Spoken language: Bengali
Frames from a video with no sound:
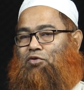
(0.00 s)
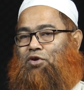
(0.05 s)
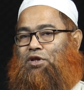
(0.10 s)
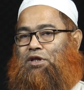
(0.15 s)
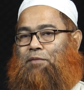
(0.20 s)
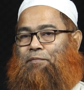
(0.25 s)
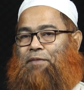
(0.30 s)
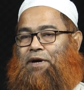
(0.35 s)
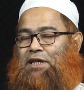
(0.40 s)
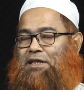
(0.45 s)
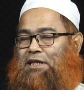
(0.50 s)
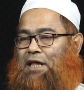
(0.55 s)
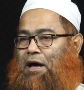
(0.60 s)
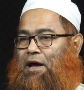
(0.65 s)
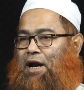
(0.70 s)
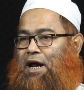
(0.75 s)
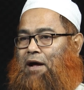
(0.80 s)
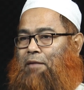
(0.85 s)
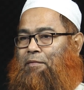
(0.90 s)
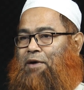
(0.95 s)
করতে পারি
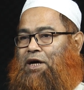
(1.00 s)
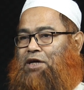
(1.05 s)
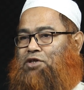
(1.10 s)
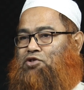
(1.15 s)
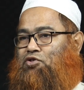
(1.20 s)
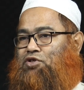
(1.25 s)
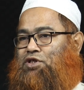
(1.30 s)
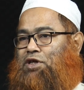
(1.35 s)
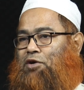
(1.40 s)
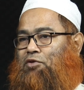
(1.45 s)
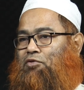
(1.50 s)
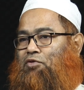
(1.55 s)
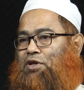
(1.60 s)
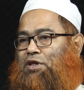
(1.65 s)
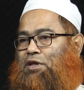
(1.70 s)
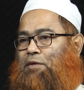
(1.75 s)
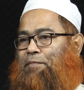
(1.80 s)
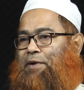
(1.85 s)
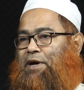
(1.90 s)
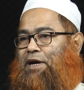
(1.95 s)
তারা আমাকে সজাগ
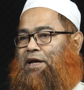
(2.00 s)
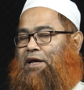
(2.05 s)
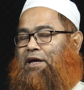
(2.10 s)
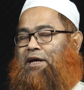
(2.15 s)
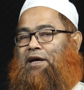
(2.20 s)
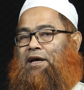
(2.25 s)
করতে পারে